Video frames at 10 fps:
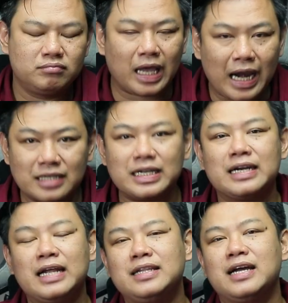แต่หลังจาก
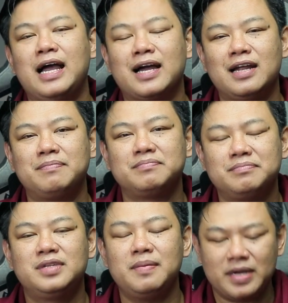นั้นต่างหากครับ
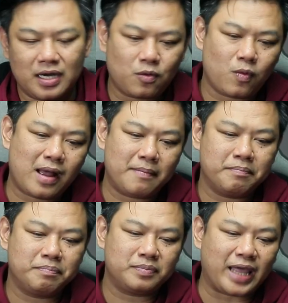ที่มันเกิดความ
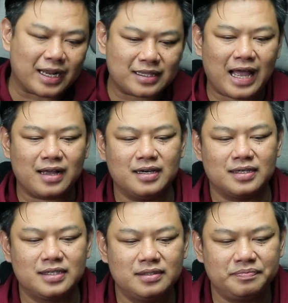แตกต่าง
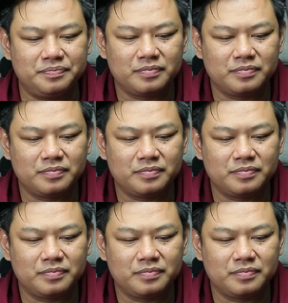เกิดขึ้น